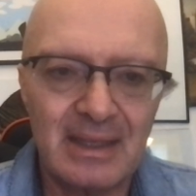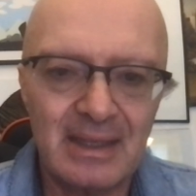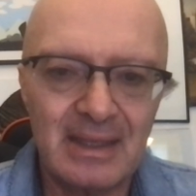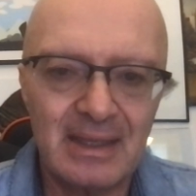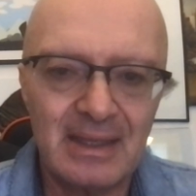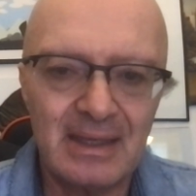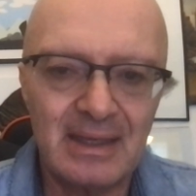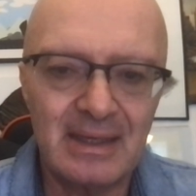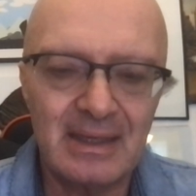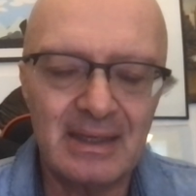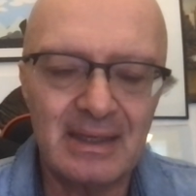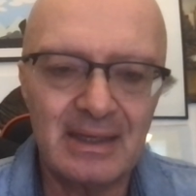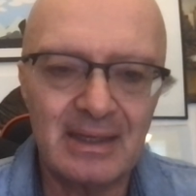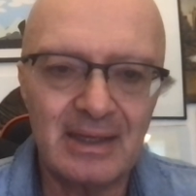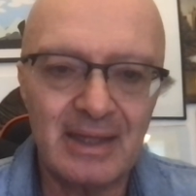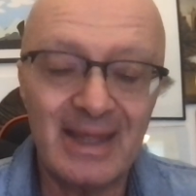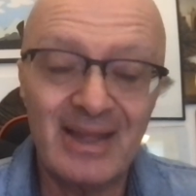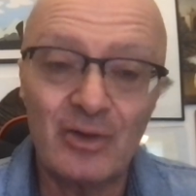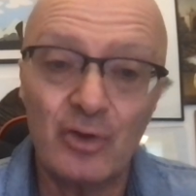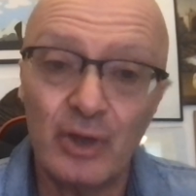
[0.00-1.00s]

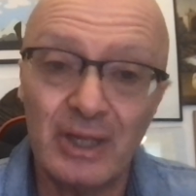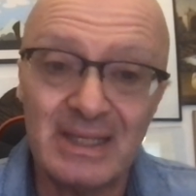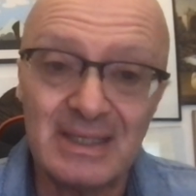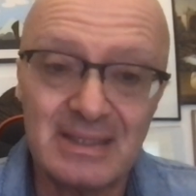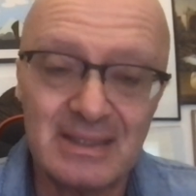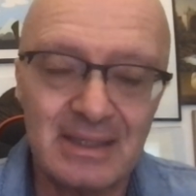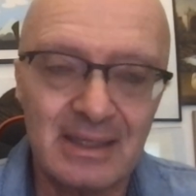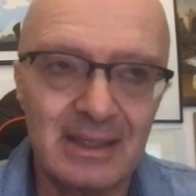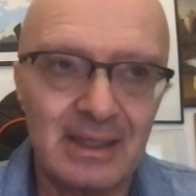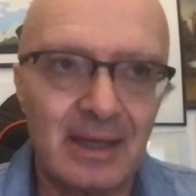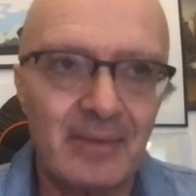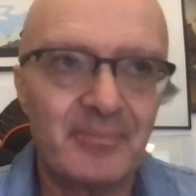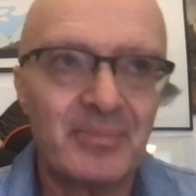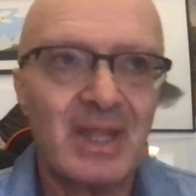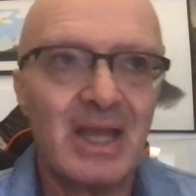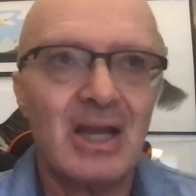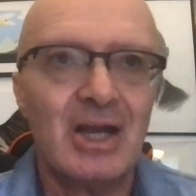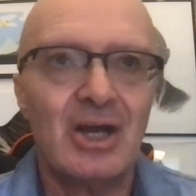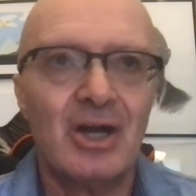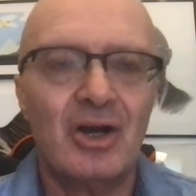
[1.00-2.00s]
eh, egoistica.
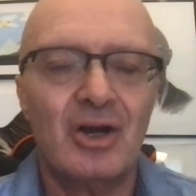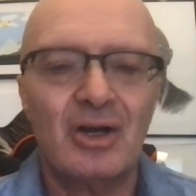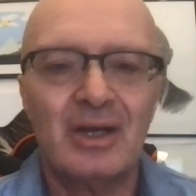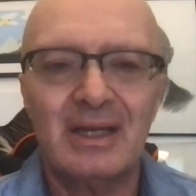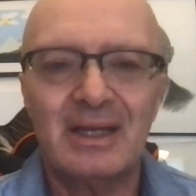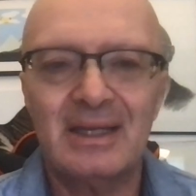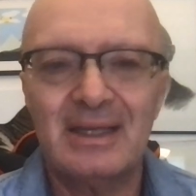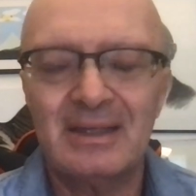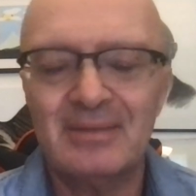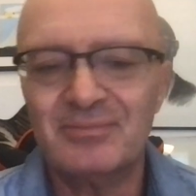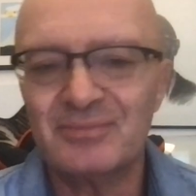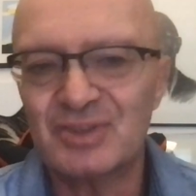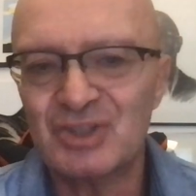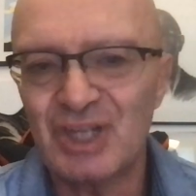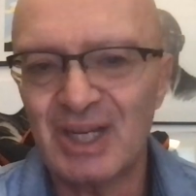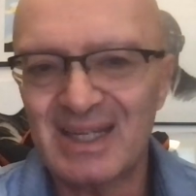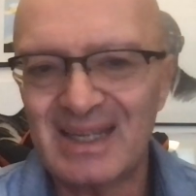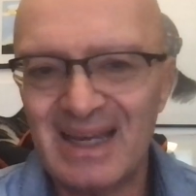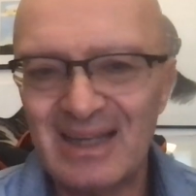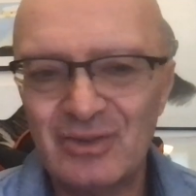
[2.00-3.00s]
Eh,
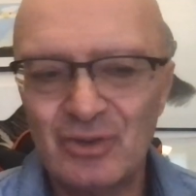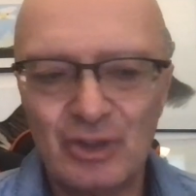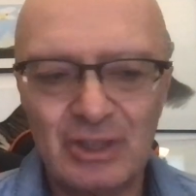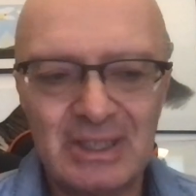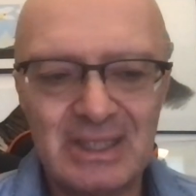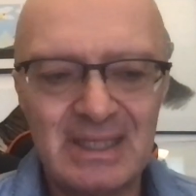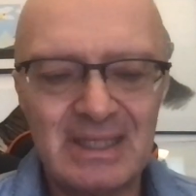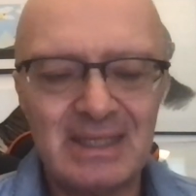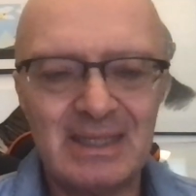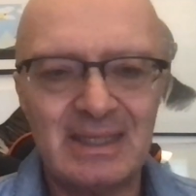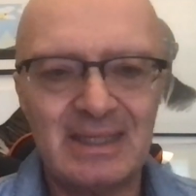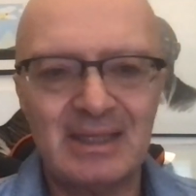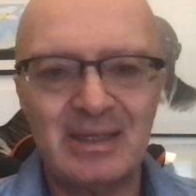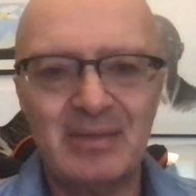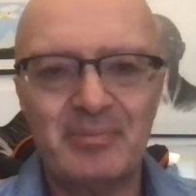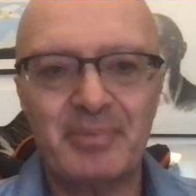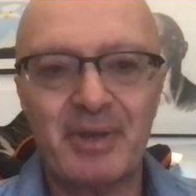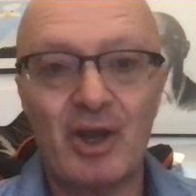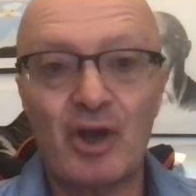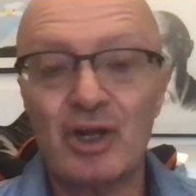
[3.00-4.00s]
cercando di
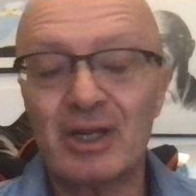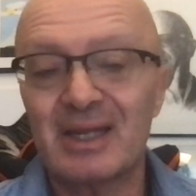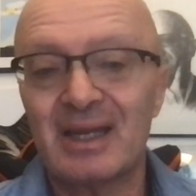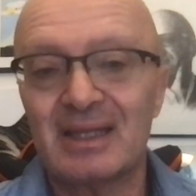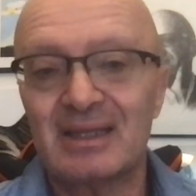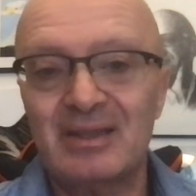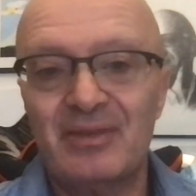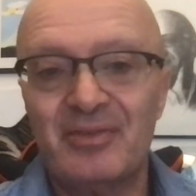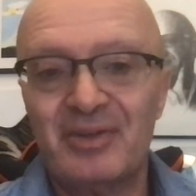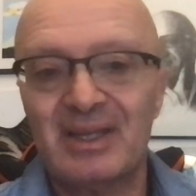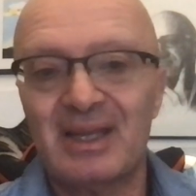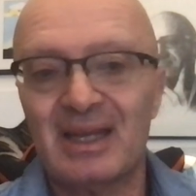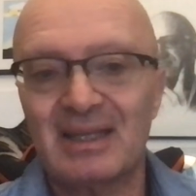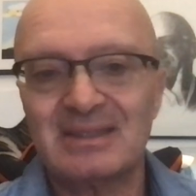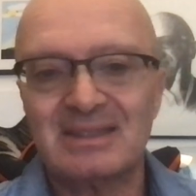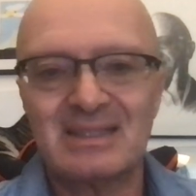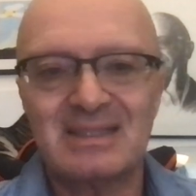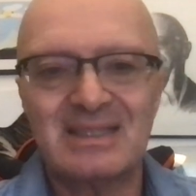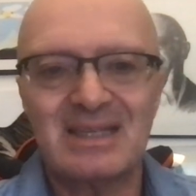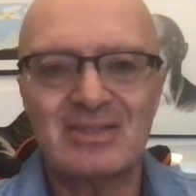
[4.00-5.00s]
eh, però gratificare
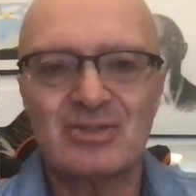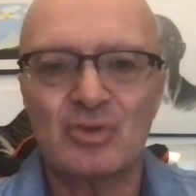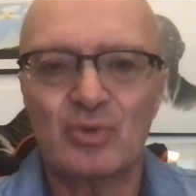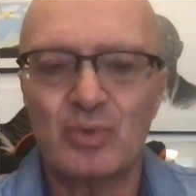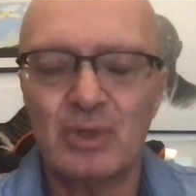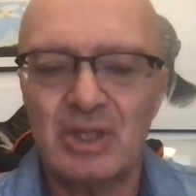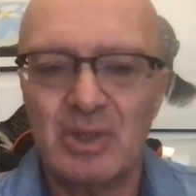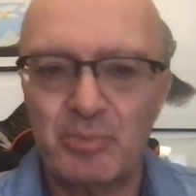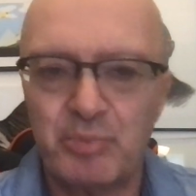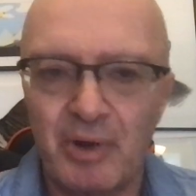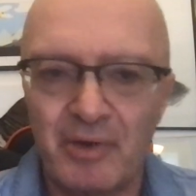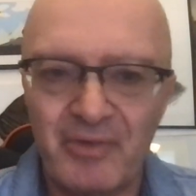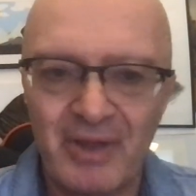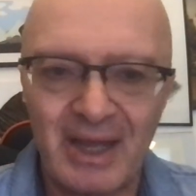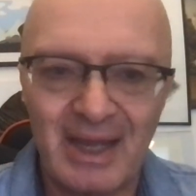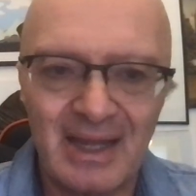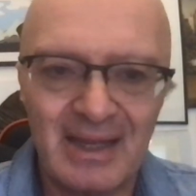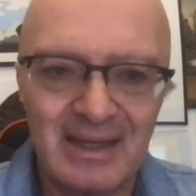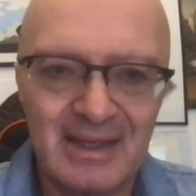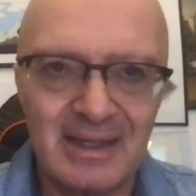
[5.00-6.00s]
se stesso, quindi può
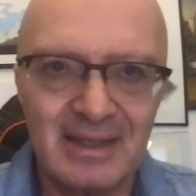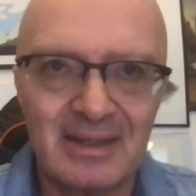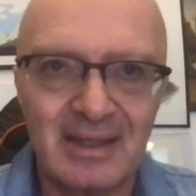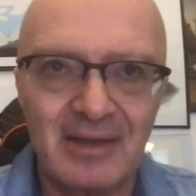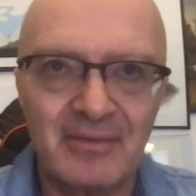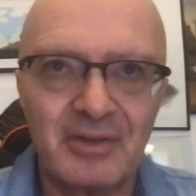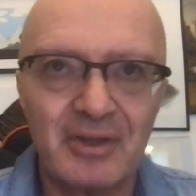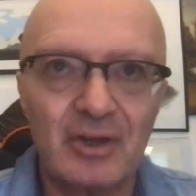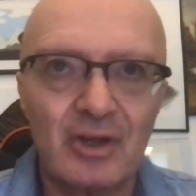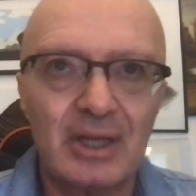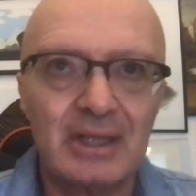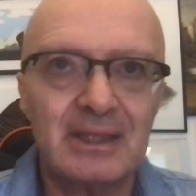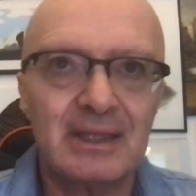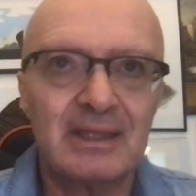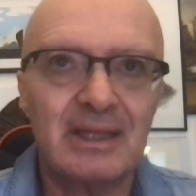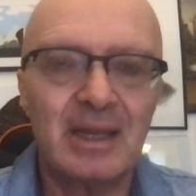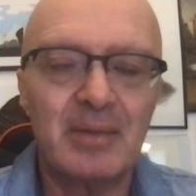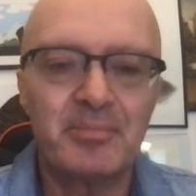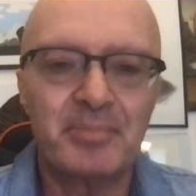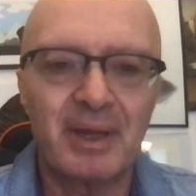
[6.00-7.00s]
avere anche, tra virgolette,
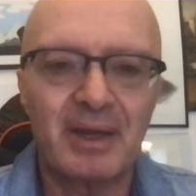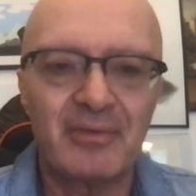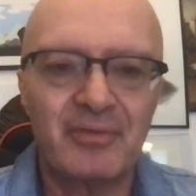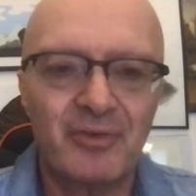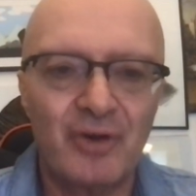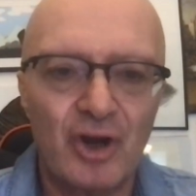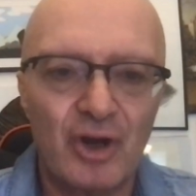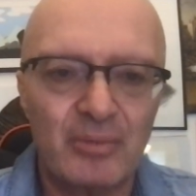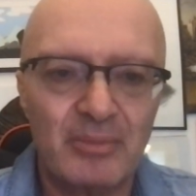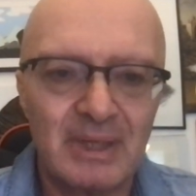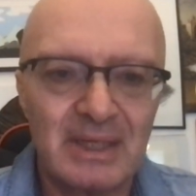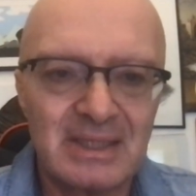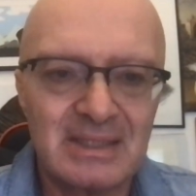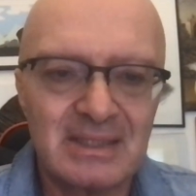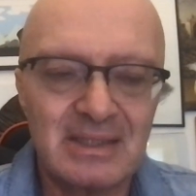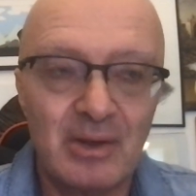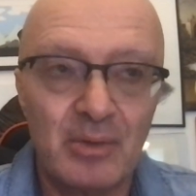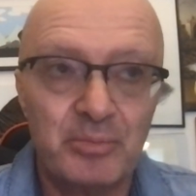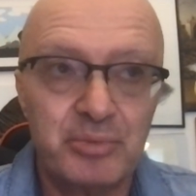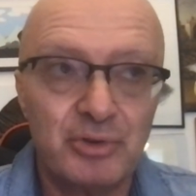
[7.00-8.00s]
delle performance
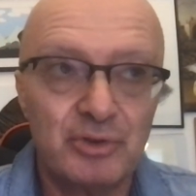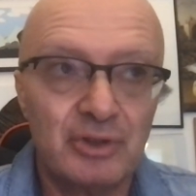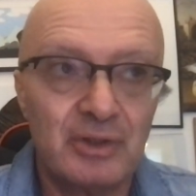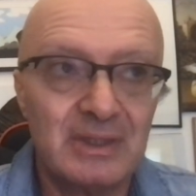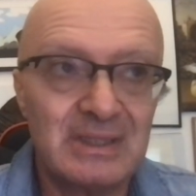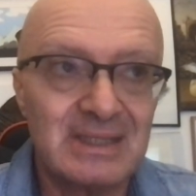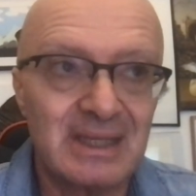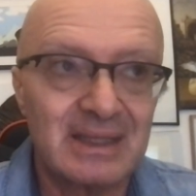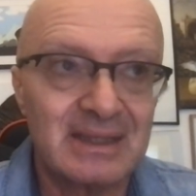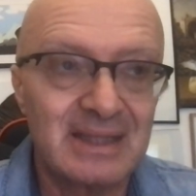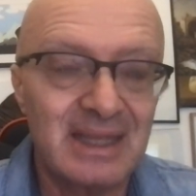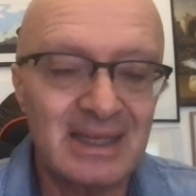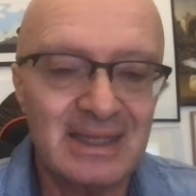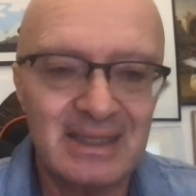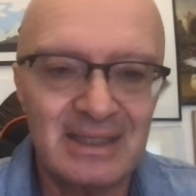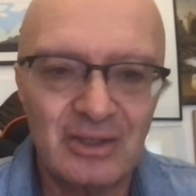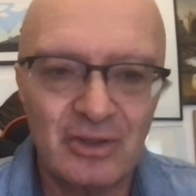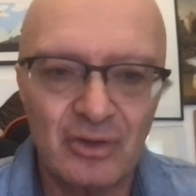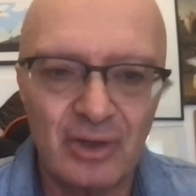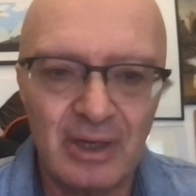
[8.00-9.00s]
da un punto di vista
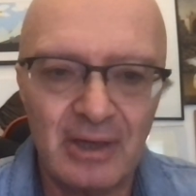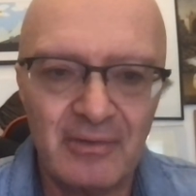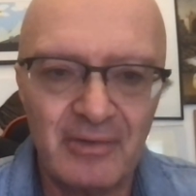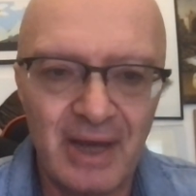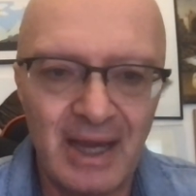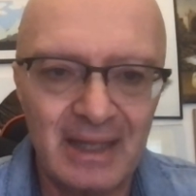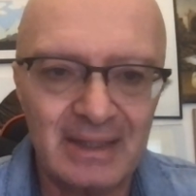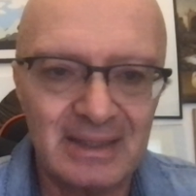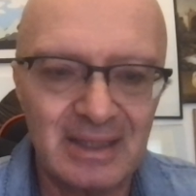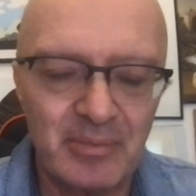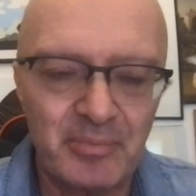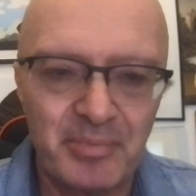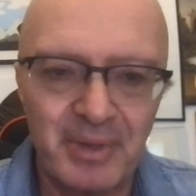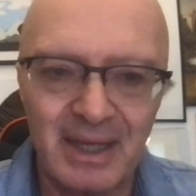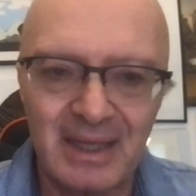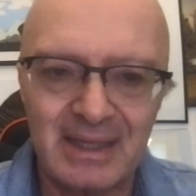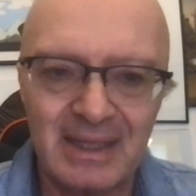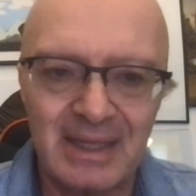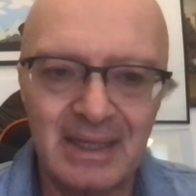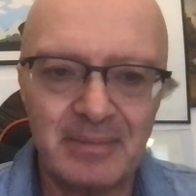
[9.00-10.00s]
tecnico elevate,
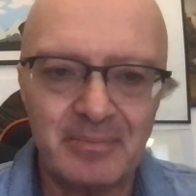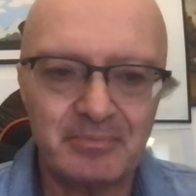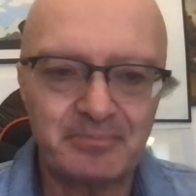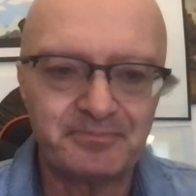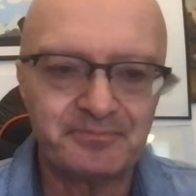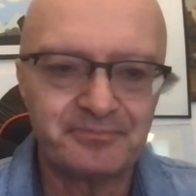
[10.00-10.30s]
perché